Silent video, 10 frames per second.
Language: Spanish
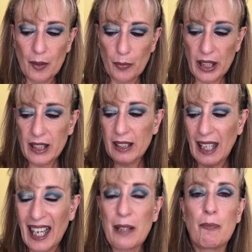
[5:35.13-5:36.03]
pues
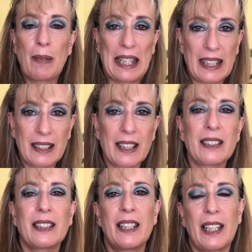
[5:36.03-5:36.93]
hay
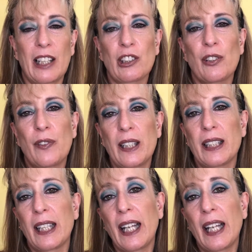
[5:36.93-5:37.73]
paletas que ya nos ofrecen